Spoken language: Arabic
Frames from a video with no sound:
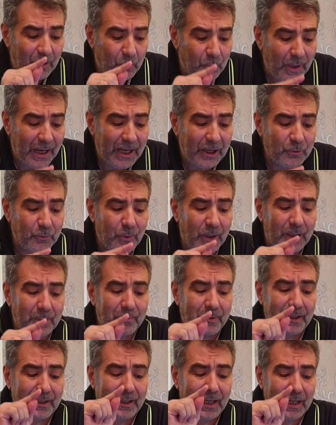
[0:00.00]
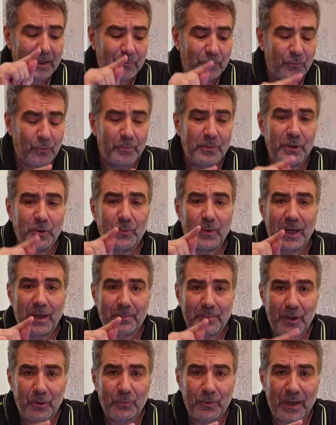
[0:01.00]

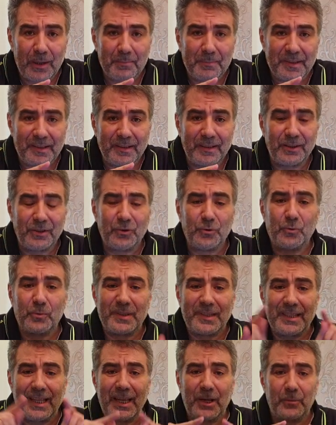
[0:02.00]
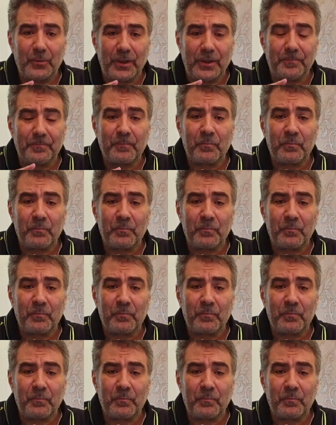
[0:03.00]
41154 يساوي